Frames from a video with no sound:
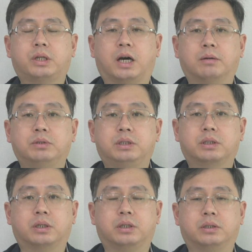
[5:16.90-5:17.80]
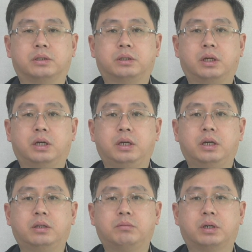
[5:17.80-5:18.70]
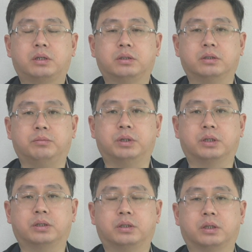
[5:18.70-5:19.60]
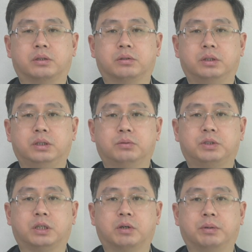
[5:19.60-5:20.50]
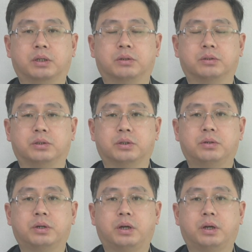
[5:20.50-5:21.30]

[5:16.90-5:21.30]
다음 시간에는 땅이란 말을 의미하는 단어들이 좀 제법 있거든요.